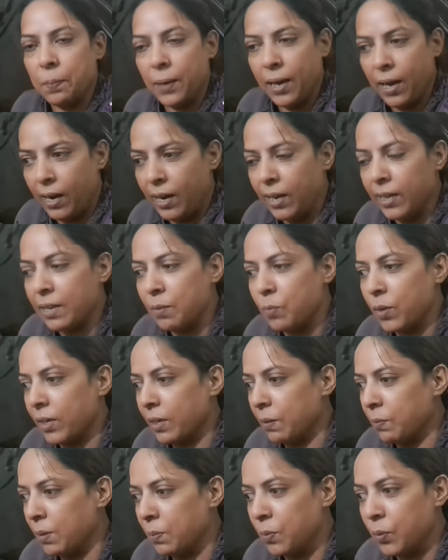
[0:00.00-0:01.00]
प्यार है मैं
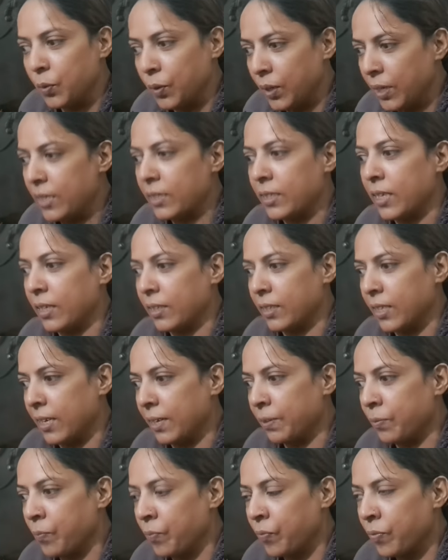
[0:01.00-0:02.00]
कभी भूल नहीं सकती
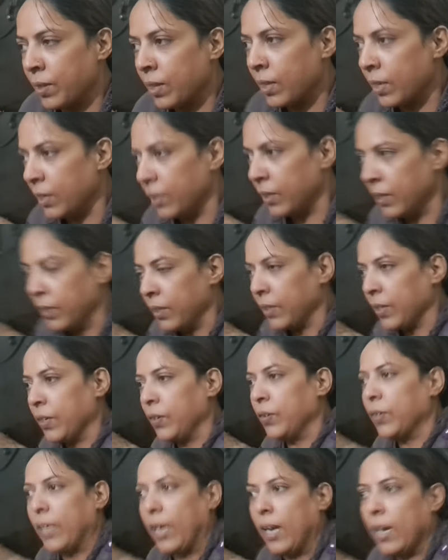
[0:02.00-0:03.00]

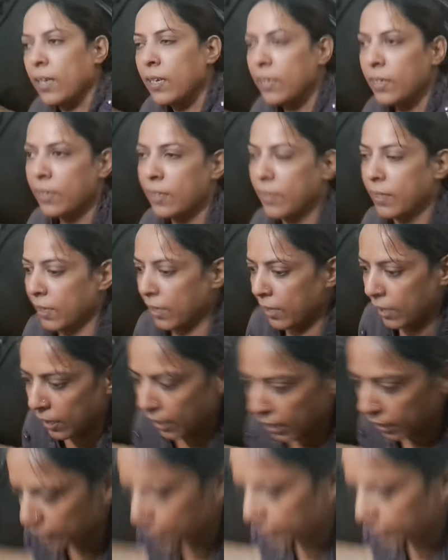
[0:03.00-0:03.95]
क्योंकि एक